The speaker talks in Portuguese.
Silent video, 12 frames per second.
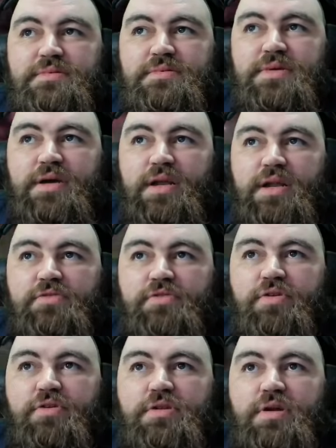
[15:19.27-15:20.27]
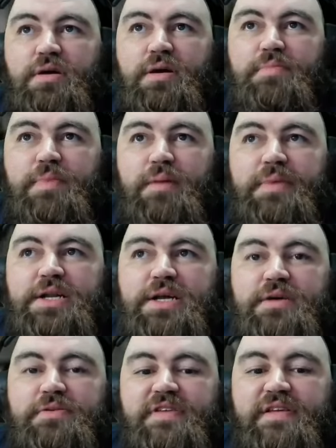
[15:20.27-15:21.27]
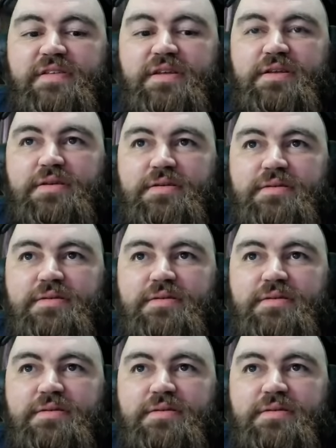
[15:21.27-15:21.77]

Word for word: É, Foi. eles vão encontrar Foi. uma, uma banana direção. assassina.